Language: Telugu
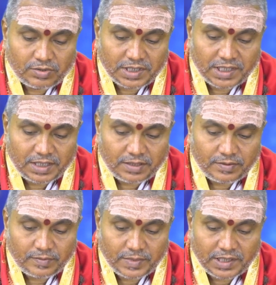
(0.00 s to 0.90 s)
ఏమండి
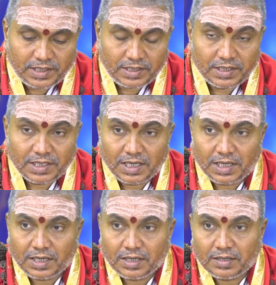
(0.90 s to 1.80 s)
మరి ఏదైనా
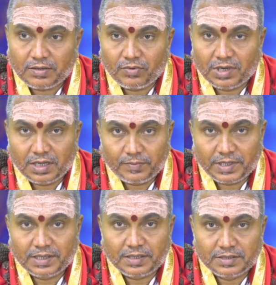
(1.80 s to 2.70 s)
ఒక
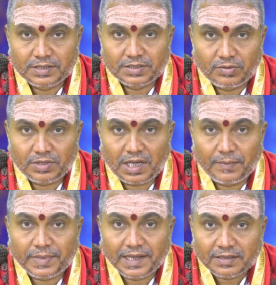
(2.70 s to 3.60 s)
ప్రయత్నం ఉంటే ఆ
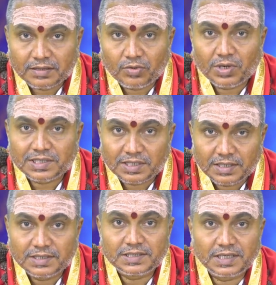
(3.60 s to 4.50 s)
ప్రయత్నం కూడా
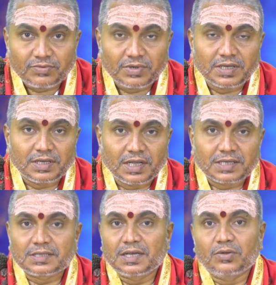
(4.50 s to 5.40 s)
సిద్ధించేటువంటి
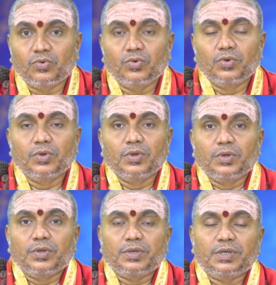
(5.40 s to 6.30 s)
లక్షణాలు
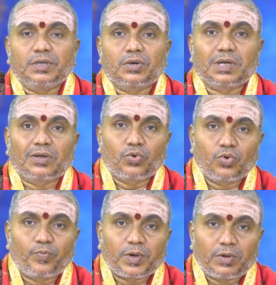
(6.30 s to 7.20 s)
ఈ యొక్క
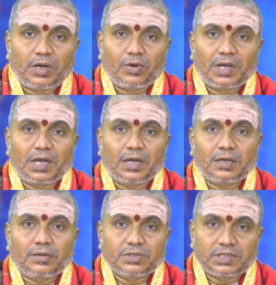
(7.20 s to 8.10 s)
గురువు ప్రభావంగా
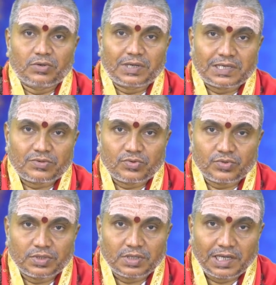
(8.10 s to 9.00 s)
వచ్చే అవకాశం
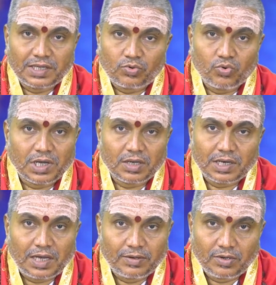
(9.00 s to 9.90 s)
ఉంటుంది ఆయన ఎక్కువ కాలం
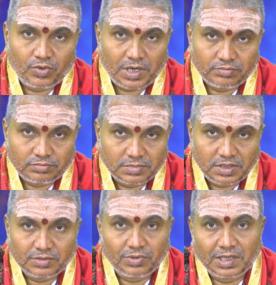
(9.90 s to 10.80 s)
లాభంలో ఉన్నాడు
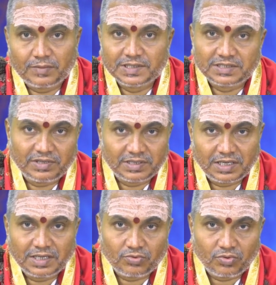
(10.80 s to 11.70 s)
అందువలన మంచి
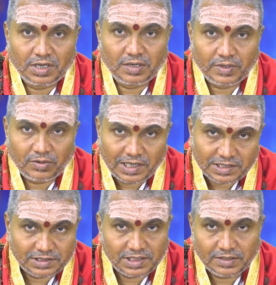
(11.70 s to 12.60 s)
ఫలితాలే ఎక్కువగా మనం
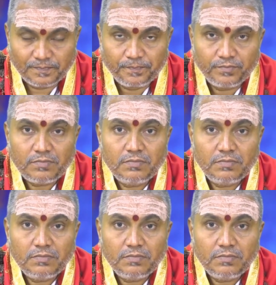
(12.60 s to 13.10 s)
ఆశించాలి